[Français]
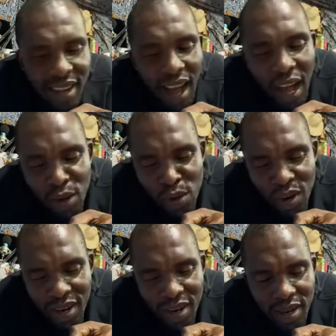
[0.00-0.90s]
Allô?
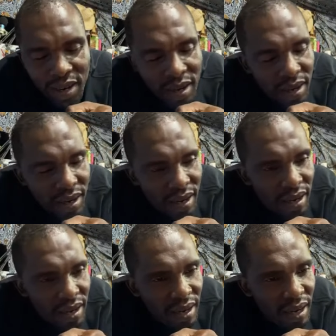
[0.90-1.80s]

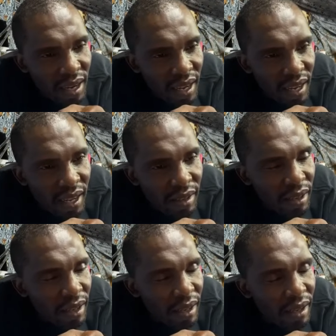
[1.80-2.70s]
Oui.
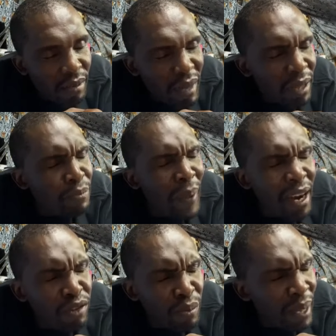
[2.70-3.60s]
Mais,
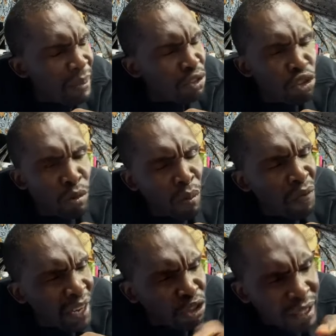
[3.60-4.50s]
pas, mais, mon
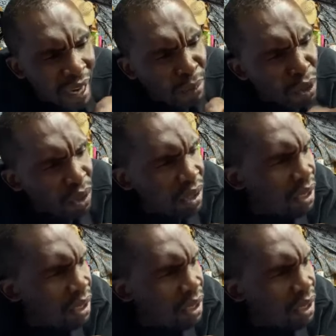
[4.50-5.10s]
frère, tu trembles?